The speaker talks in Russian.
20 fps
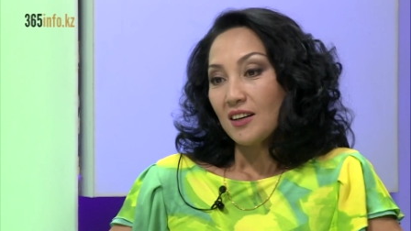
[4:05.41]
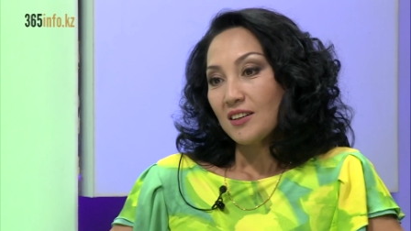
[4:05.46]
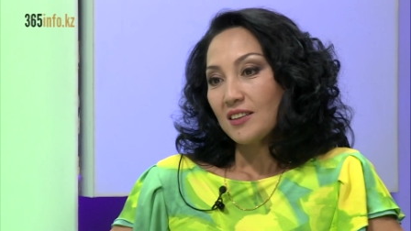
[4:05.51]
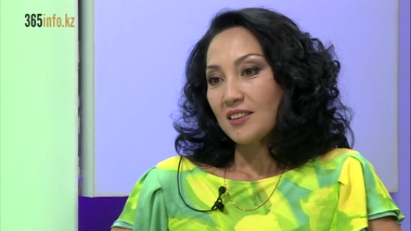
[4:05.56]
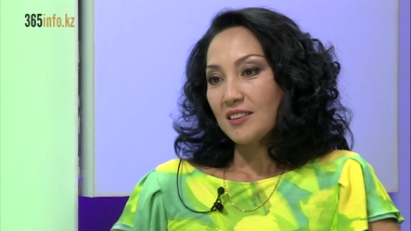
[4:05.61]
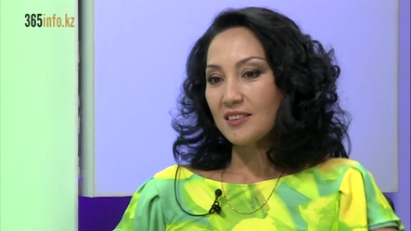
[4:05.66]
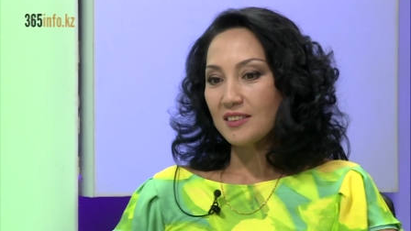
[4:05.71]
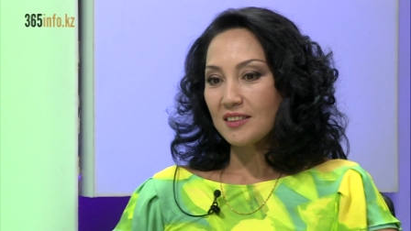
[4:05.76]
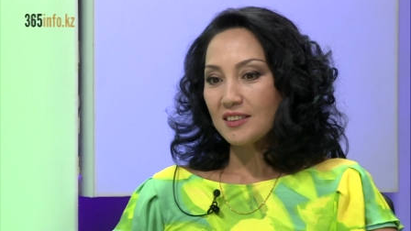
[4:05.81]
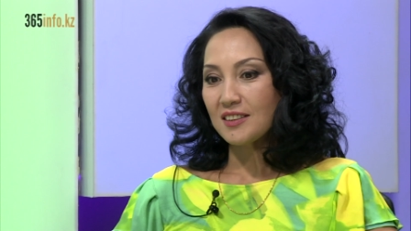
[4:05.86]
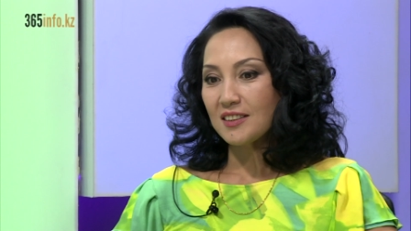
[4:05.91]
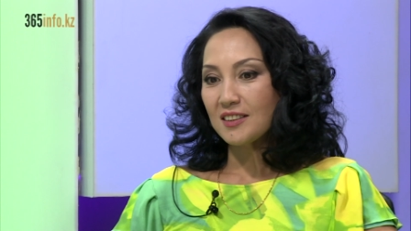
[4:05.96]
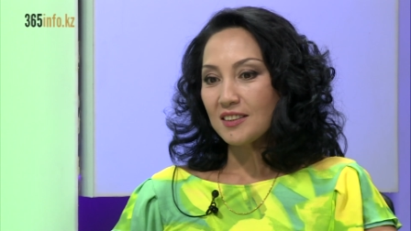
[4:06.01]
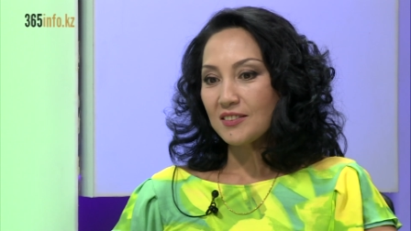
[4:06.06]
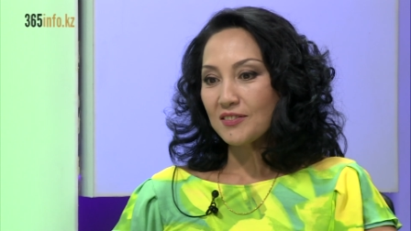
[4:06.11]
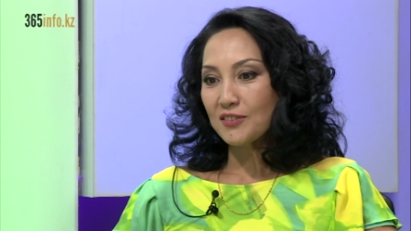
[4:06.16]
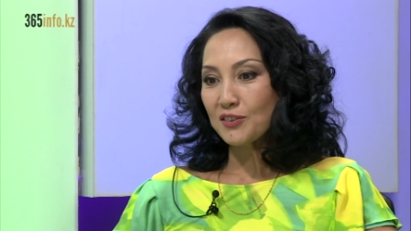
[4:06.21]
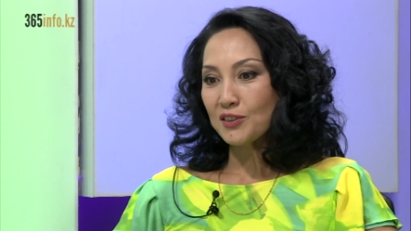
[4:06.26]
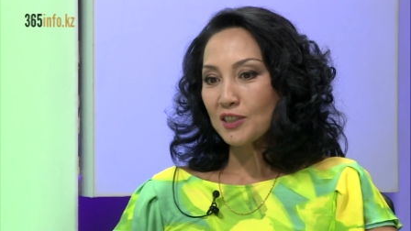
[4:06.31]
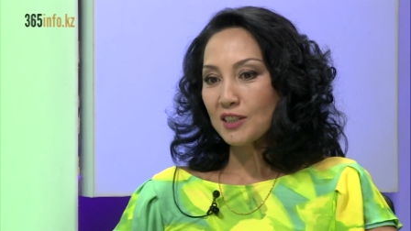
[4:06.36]

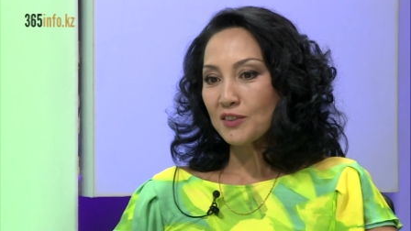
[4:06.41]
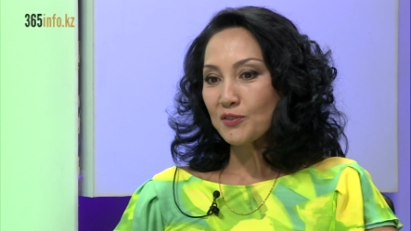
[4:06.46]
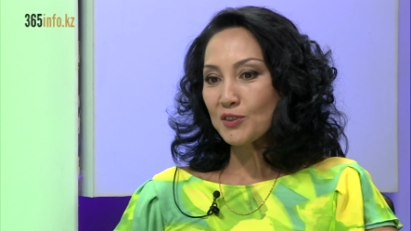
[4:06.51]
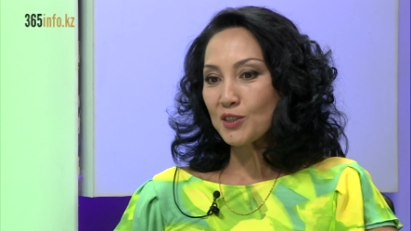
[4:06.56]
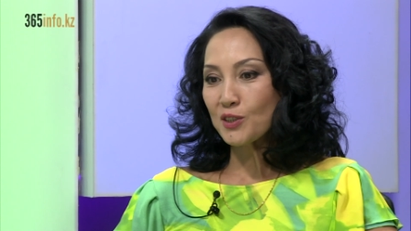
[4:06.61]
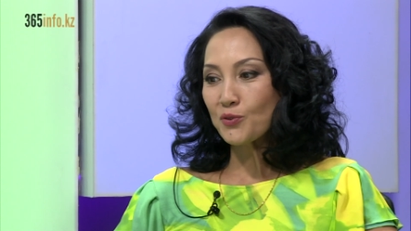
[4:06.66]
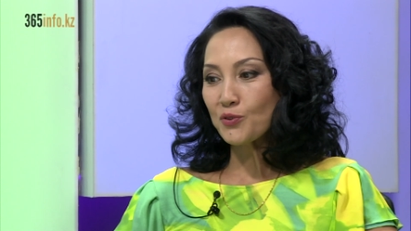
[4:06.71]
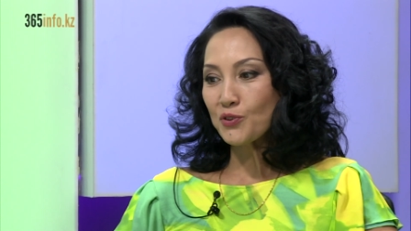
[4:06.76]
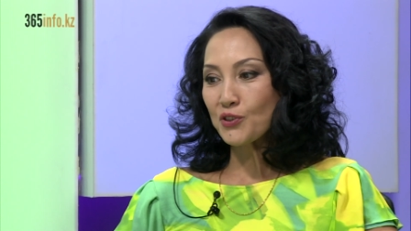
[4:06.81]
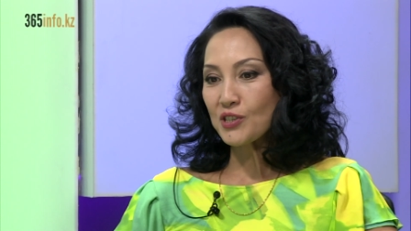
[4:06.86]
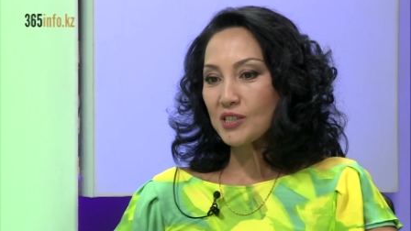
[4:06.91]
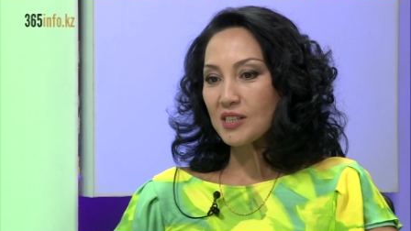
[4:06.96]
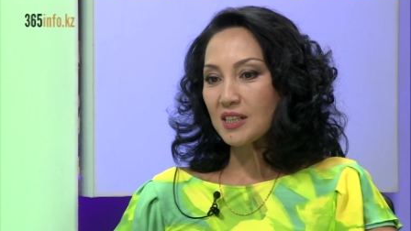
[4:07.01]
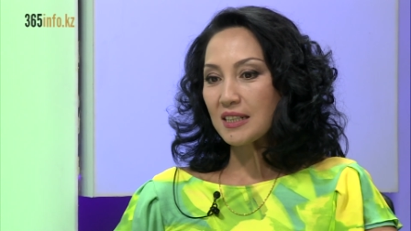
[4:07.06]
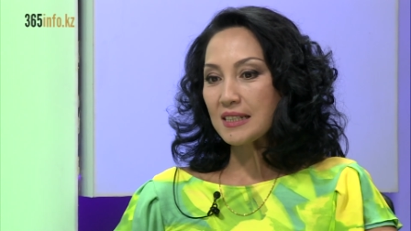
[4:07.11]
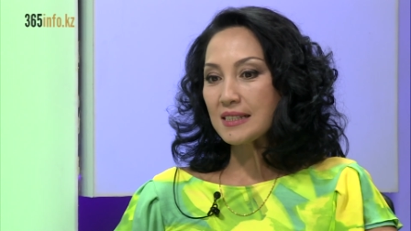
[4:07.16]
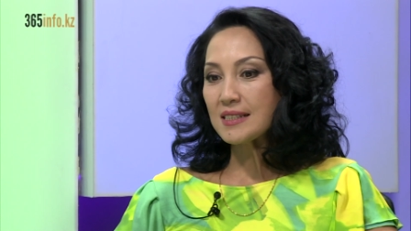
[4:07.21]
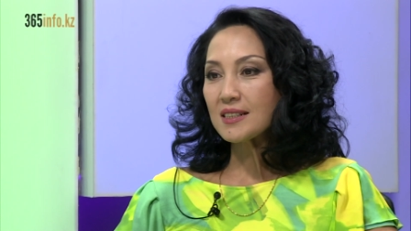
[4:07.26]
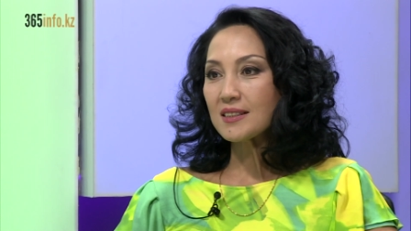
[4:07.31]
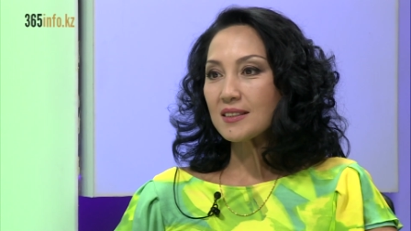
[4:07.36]
Э, вот так вот закончился
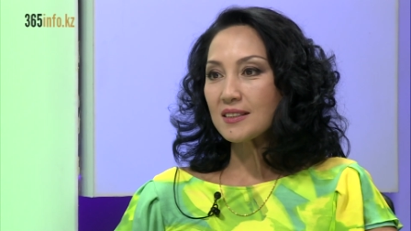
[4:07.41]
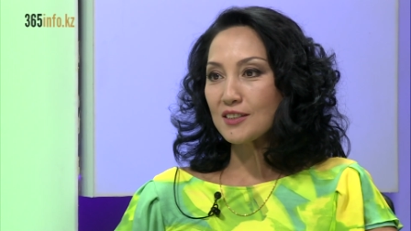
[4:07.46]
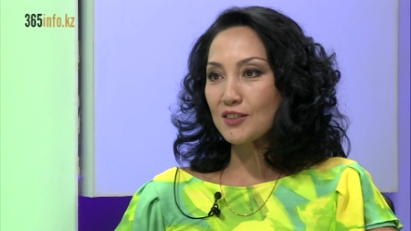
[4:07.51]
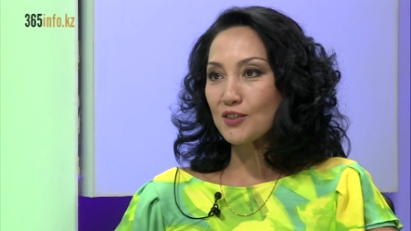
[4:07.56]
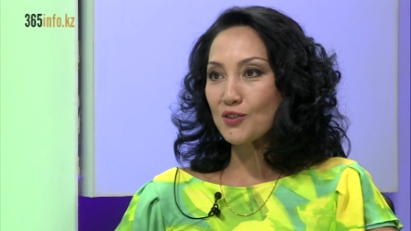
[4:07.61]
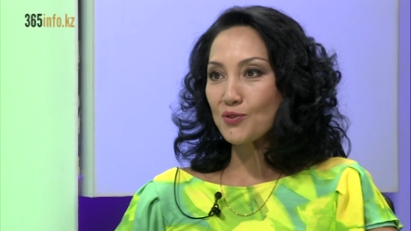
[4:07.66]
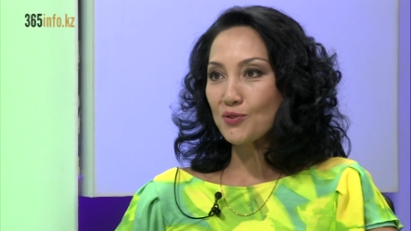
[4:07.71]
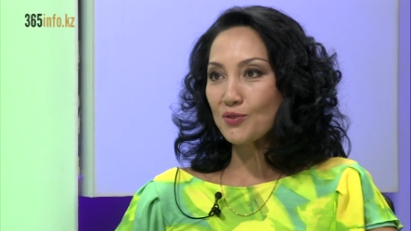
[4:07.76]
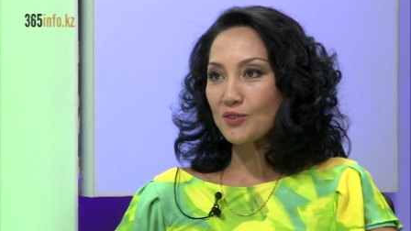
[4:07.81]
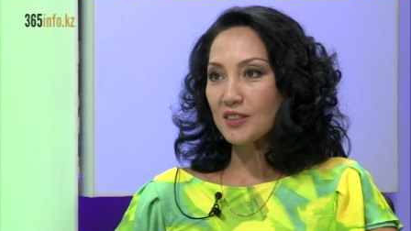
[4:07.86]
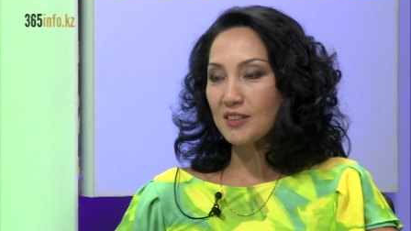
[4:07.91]
концертный сезон